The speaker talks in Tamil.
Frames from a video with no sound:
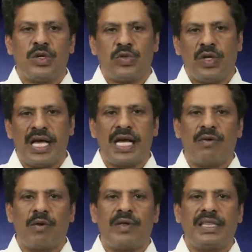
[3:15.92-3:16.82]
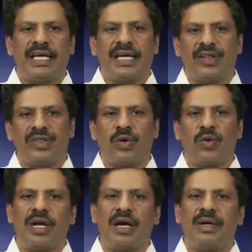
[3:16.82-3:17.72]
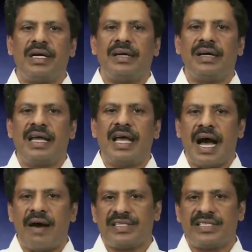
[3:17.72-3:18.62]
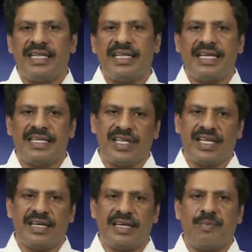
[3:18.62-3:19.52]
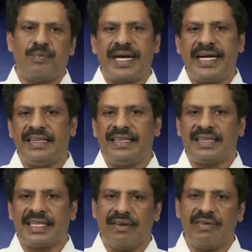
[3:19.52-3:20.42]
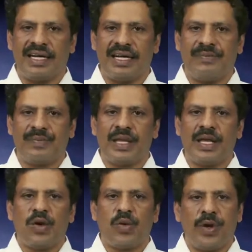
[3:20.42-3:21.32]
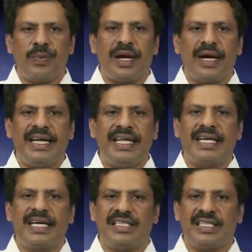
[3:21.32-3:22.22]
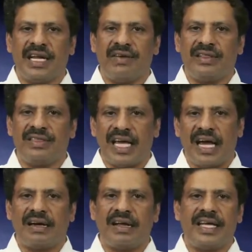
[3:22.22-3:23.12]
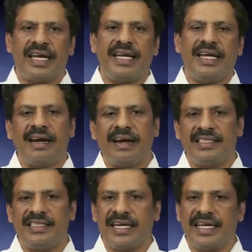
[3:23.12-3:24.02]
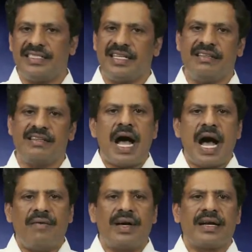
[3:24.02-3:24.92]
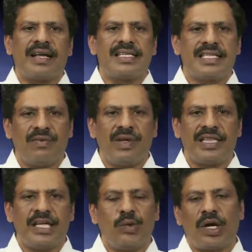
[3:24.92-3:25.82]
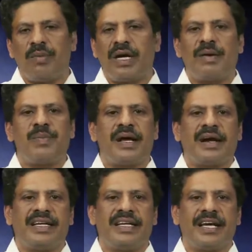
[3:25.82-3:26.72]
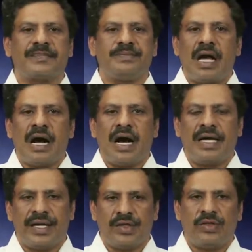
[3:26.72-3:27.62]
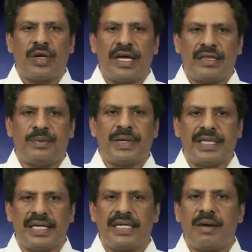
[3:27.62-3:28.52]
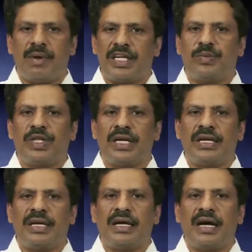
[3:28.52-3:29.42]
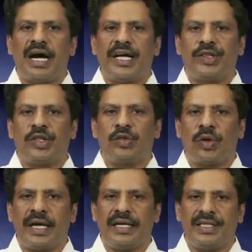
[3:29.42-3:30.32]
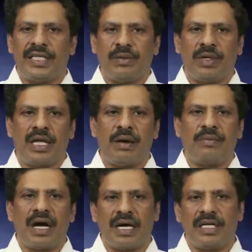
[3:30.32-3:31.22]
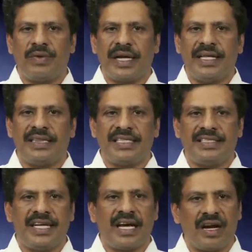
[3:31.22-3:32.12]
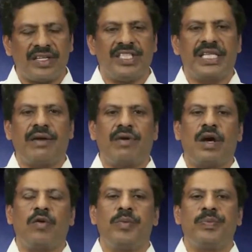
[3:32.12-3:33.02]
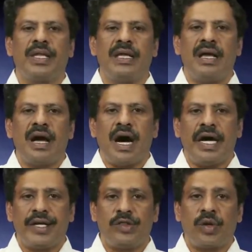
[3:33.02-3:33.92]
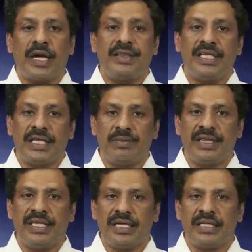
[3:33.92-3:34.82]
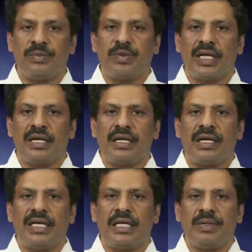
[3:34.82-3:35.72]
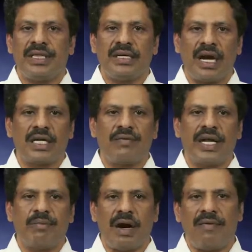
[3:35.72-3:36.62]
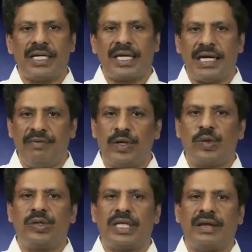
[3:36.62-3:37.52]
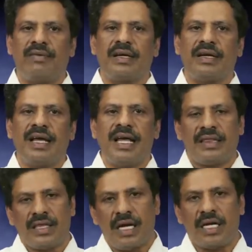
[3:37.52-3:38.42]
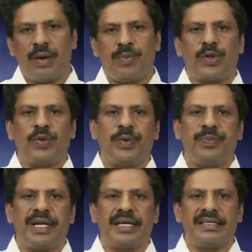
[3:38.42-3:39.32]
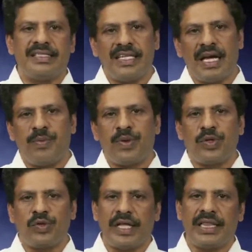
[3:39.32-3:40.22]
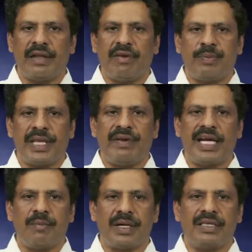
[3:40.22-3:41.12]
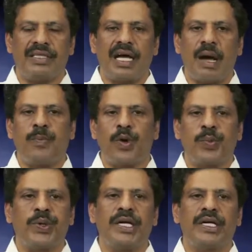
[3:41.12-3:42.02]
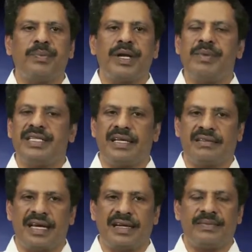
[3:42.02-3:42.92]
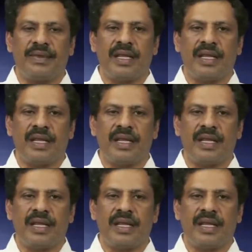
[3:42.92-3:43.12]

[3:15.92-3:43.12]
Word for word: சுய கௌரவத்தை கருத்தில் கொள்ளாமல் அவர் செய்த இச்செயல் பயணித்த தலைவர்களை குறிப்பாக நீதி கட்சி தலைவர் தியாகராயரை அடைய செய்தது அவர் செல்வத்தை உளமாற பாராட்டினார் ஆயிரத்தி தொள்ளாயிரத்தி பதினெட்டாம் ஆண்டு முதல் ஆயிரத்தி தொள்ளாயிரத்தி இருபதாம் ஆண்டு வரை தஞ்சை நகராட்சி தலைவராகவும் ஆயிரத்தி தொள்ளாயிரத்தி இருபத்தி இரண்டு முதல் இருபத்தி நான்கு வரை மாவட்ட கல்விக்குழு தலைவர் தாலுகா போர்டு உறுப்பினர் ஜில்லா போர்டு துணைத் தலைவர் பதவிகள் அமர்ந்து அப்பொறுப்புகளுக்கு பெருமை சேர்த்தார்